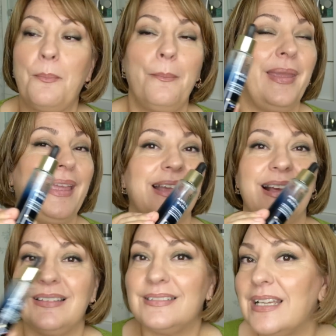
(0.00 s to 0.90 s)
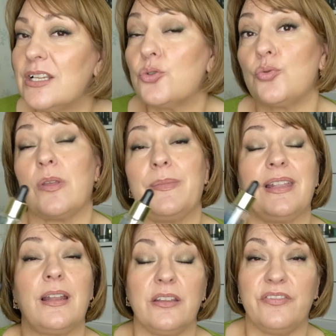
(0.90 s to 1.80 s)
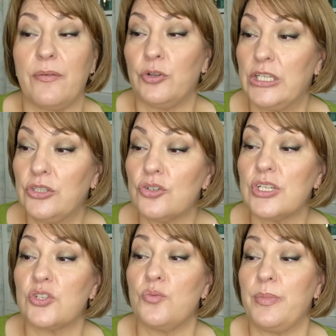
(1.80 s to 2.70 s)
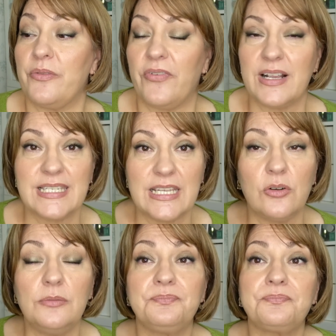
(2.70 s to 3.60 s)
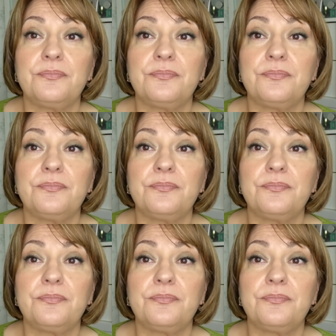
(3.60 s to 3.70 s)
me encanta, es uno de mis grandes favoritos, es un bifásico